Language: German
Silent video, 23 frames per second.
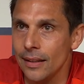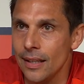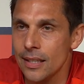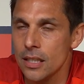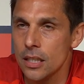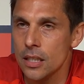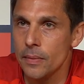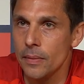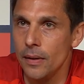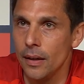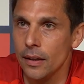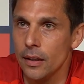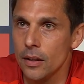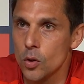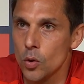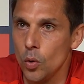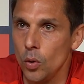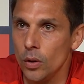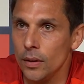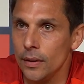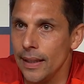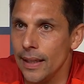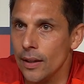der ist jetzt wieder
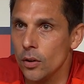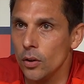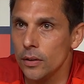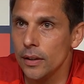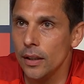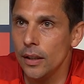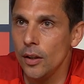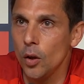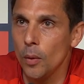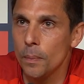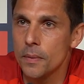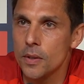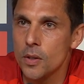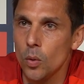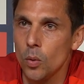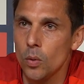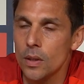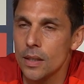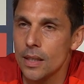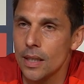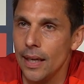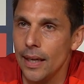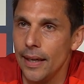gesund, der könnte eine
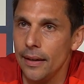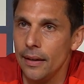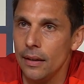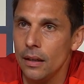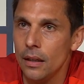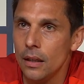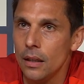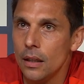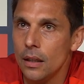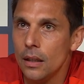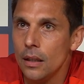Option sein.